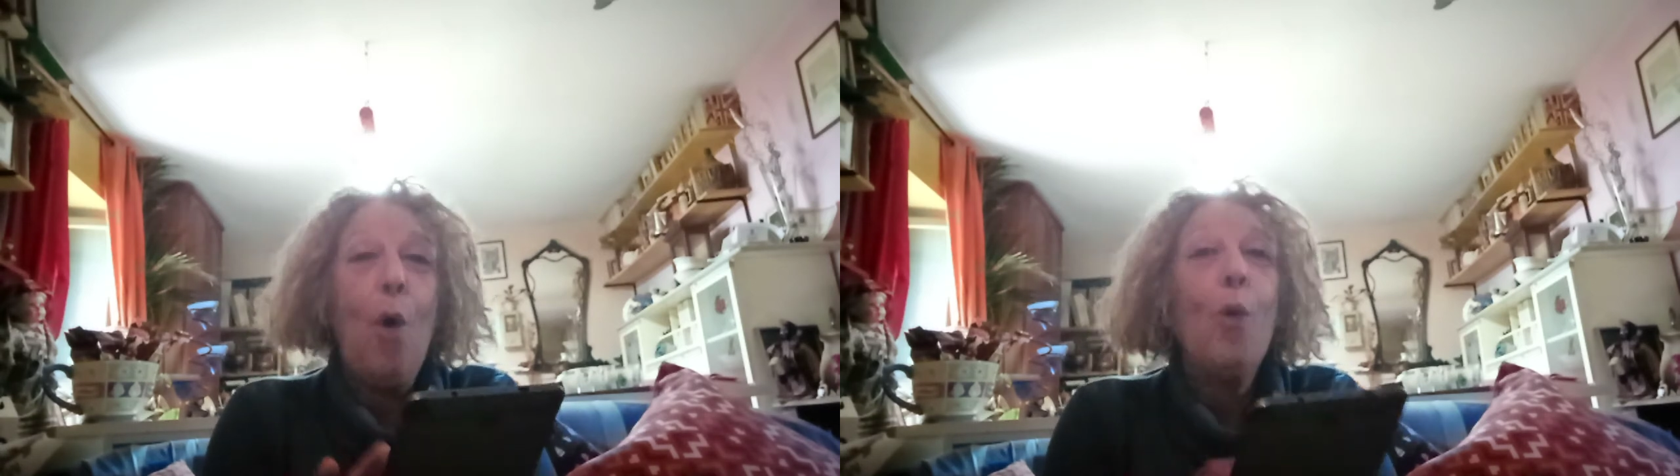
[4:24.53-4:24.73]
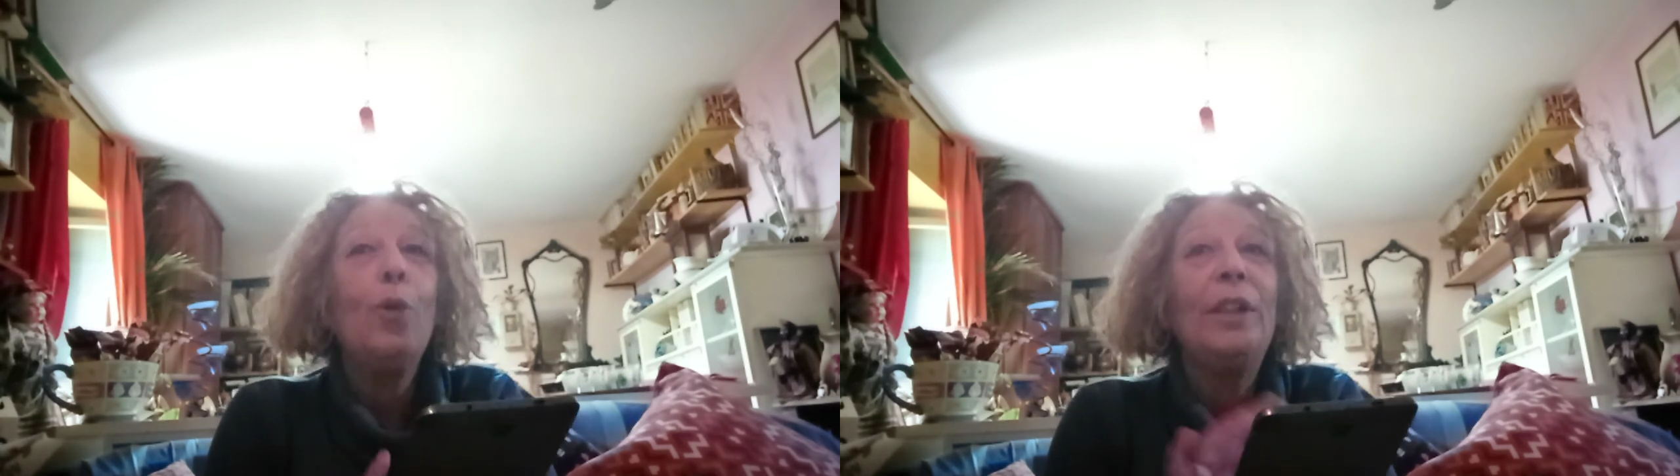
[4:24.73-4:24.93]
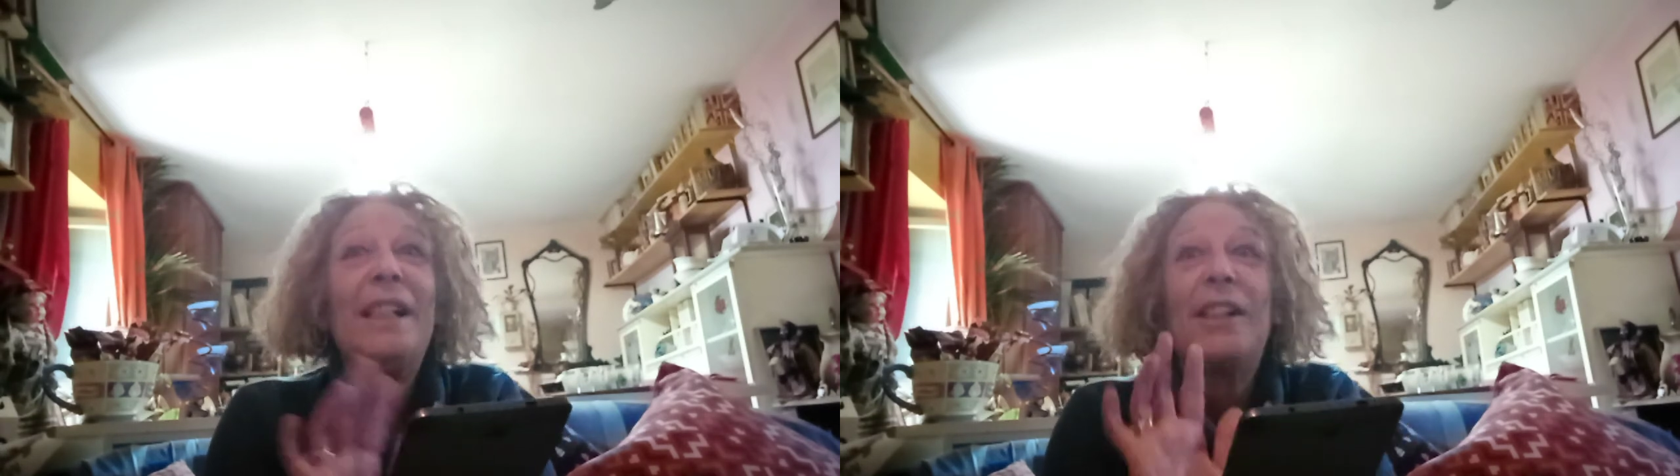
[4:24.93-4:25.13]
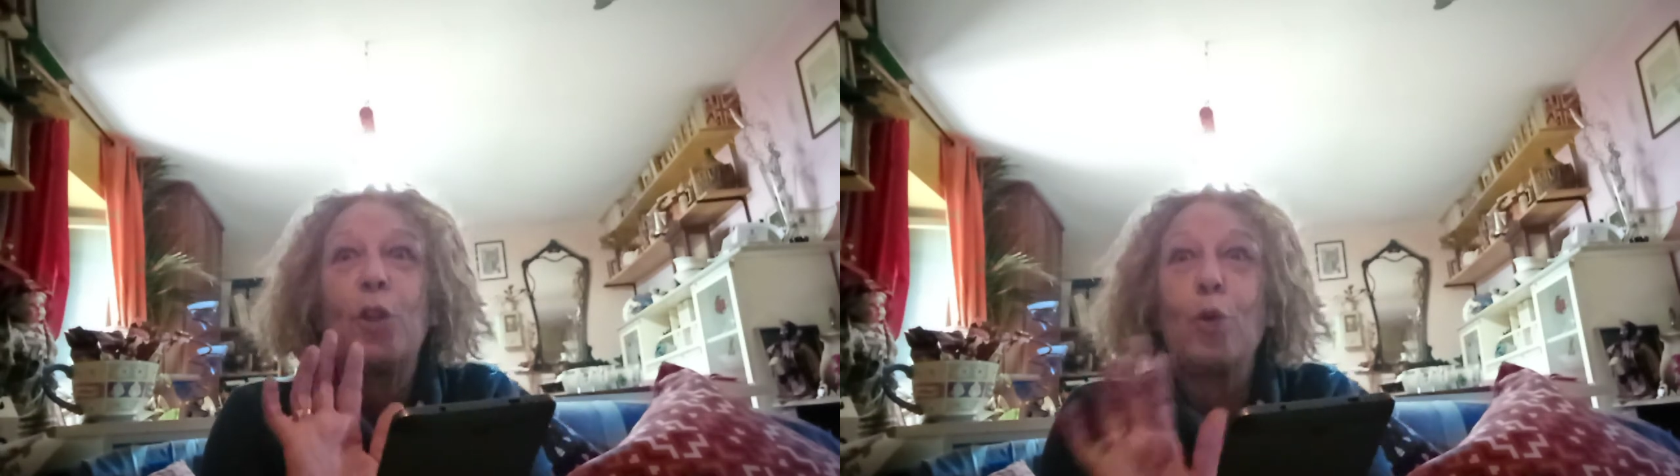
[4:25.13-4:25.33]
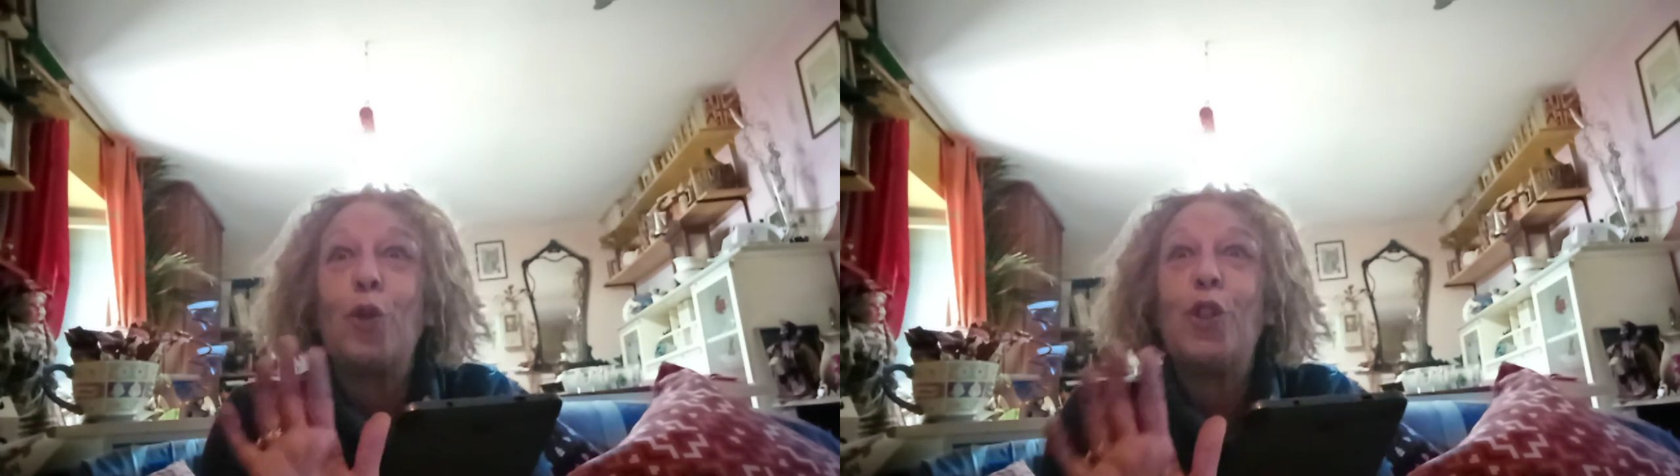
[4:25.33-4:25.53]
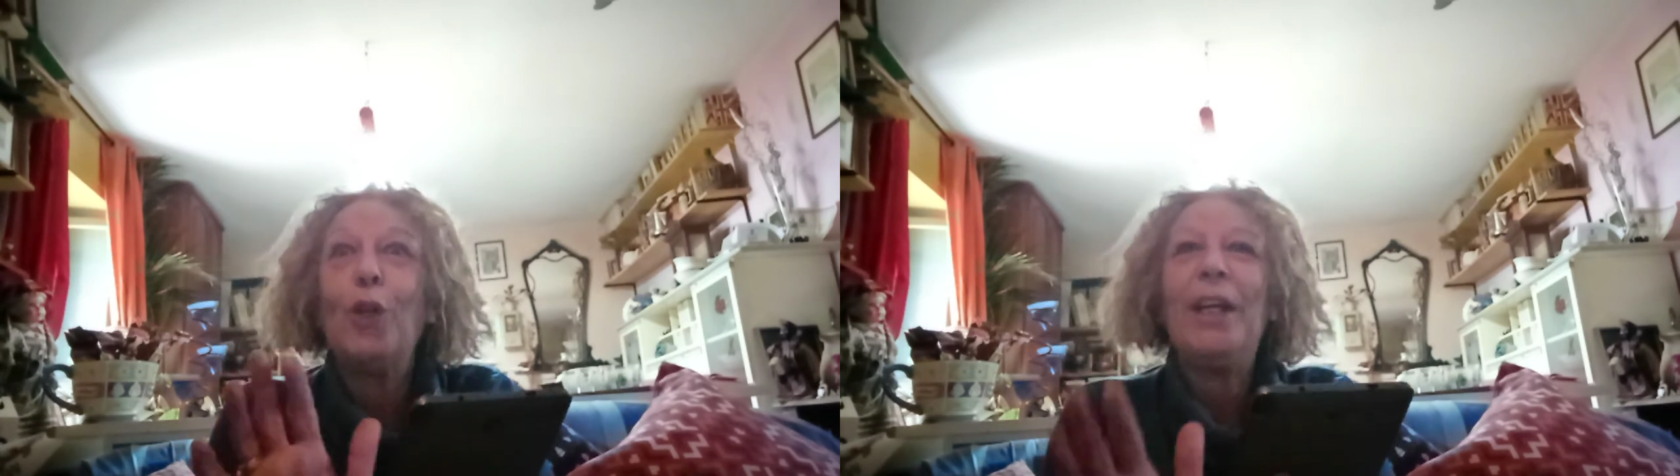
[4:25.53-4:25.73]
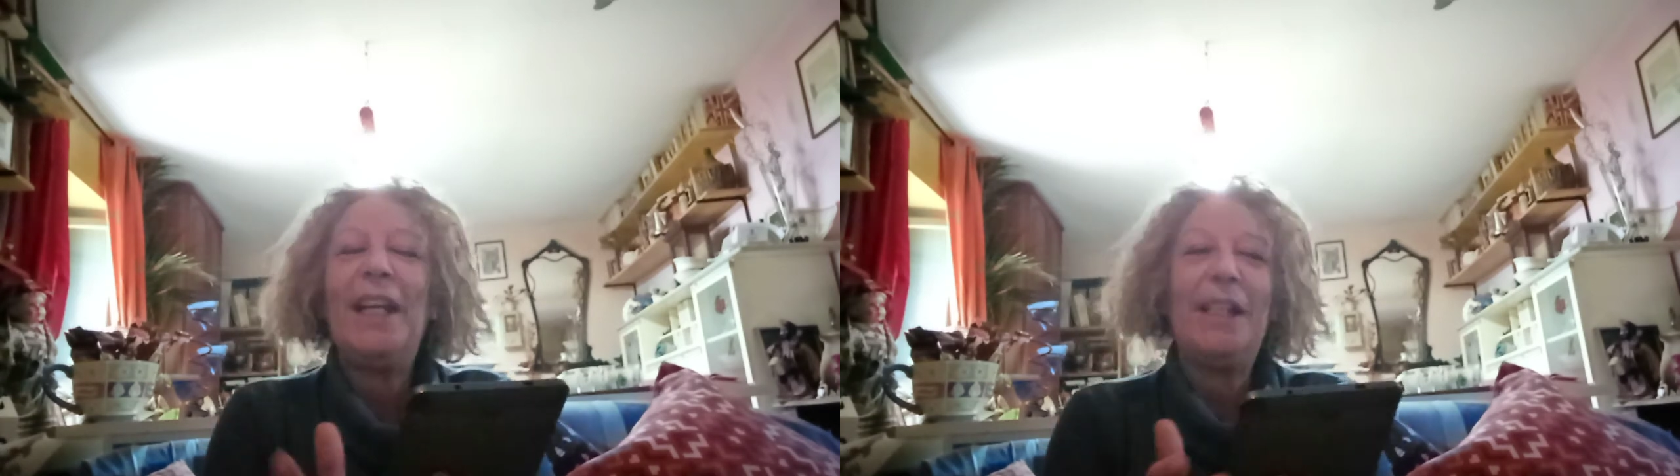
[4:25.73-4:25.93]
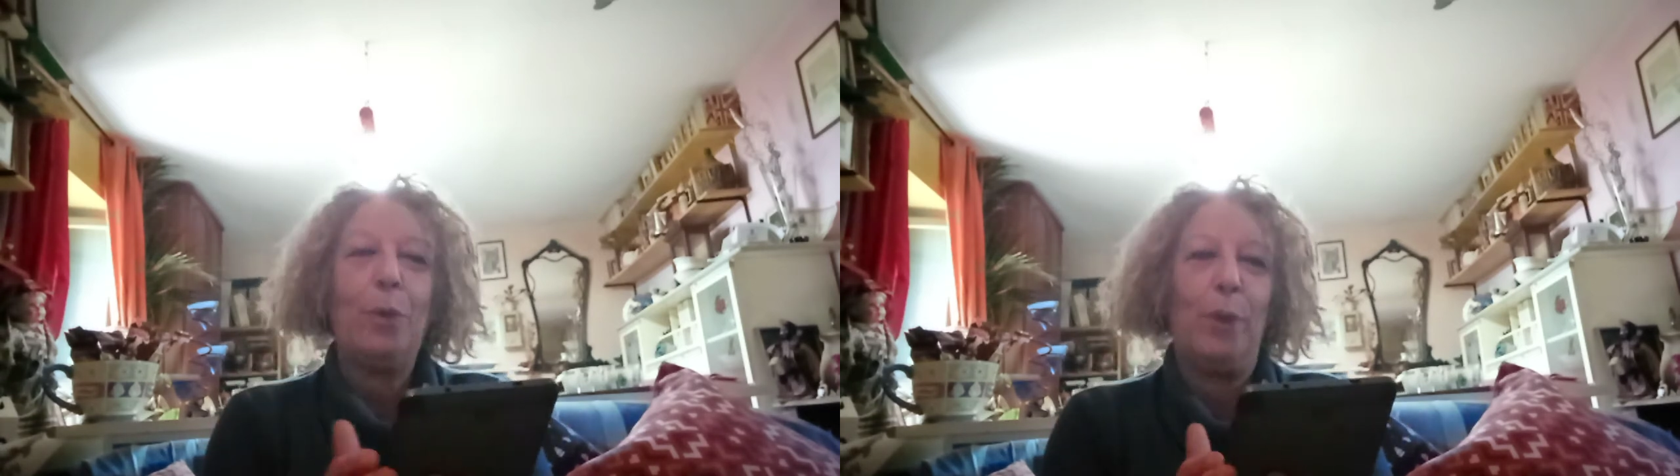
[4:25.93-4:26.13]
un'istruzione
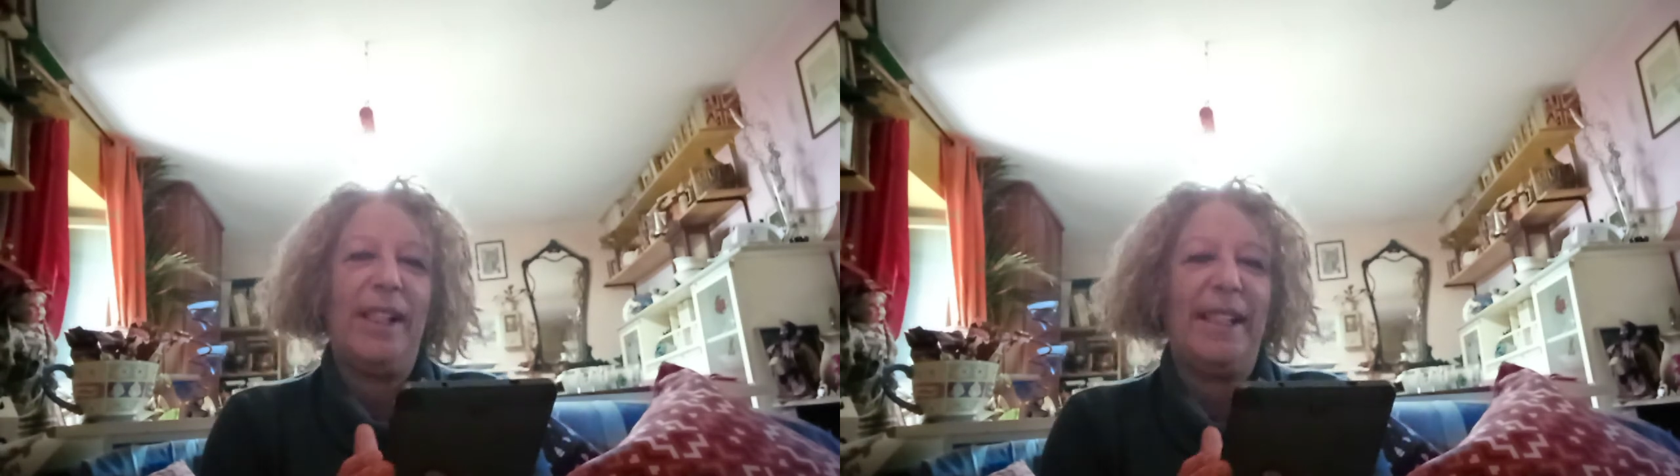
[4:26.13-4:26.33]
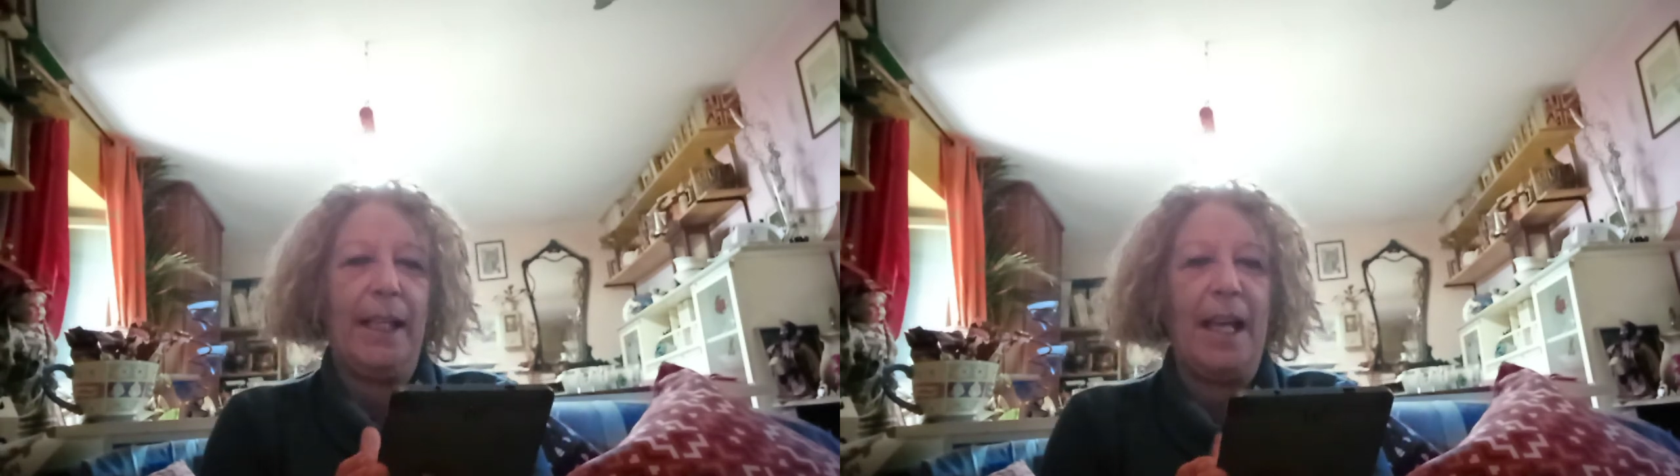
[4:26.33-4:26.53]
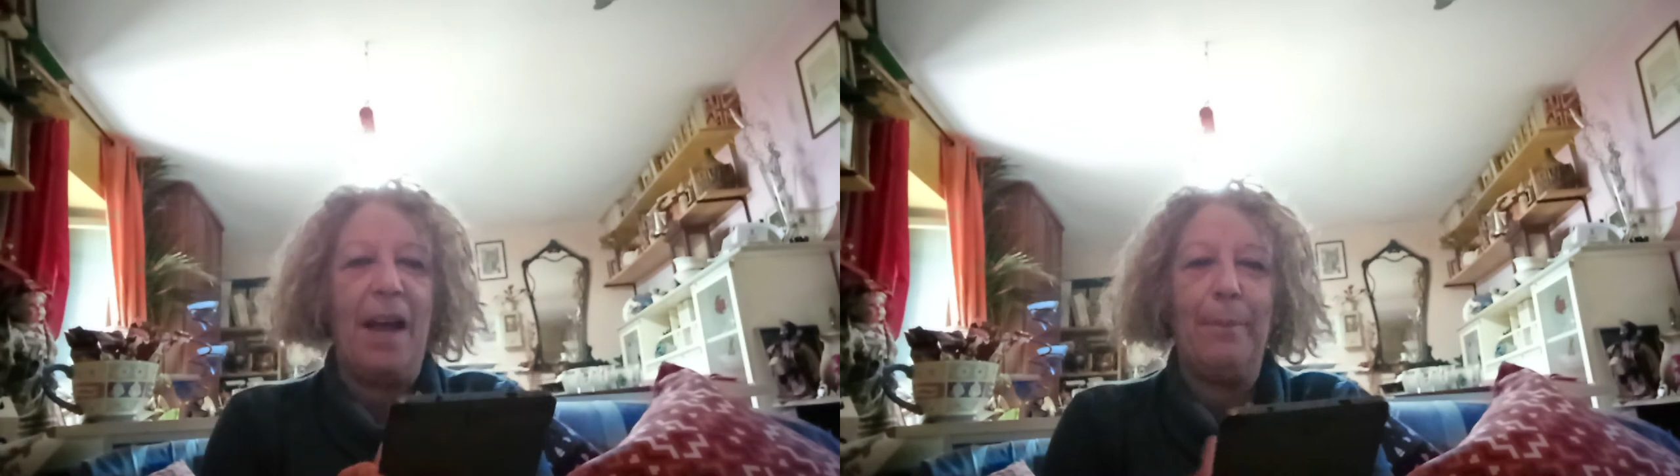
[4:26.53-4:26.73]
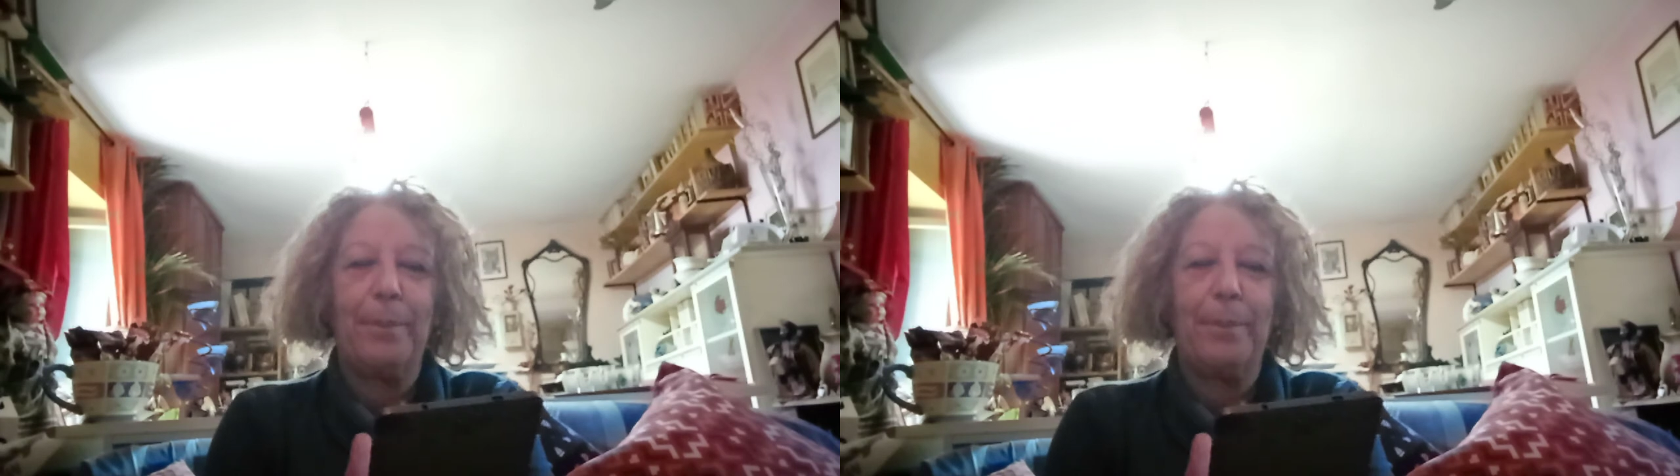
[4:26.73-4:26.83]
linguistica.